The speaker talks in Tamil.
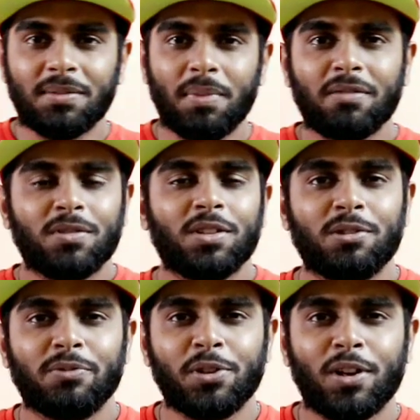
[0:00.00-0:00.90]
கேசம் பேக் விஸ்
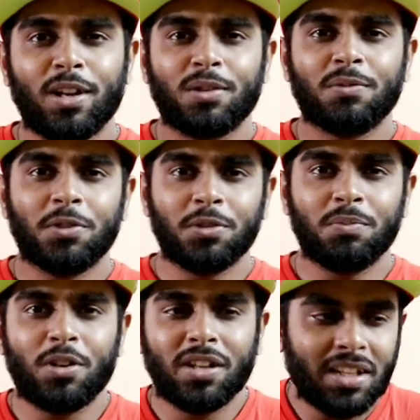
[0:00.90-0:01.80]
அந்த வீடியோ எல்லாருக்கும் குட்
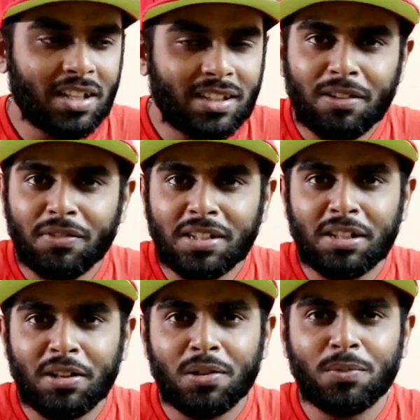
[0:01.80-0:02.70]
மார்னிங் இன்றைக்கி தலை ஃபேன்ஸ்
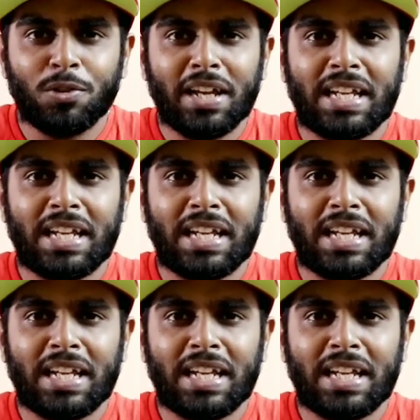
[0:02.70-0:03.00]
எல்லாருக்கும் ஒரு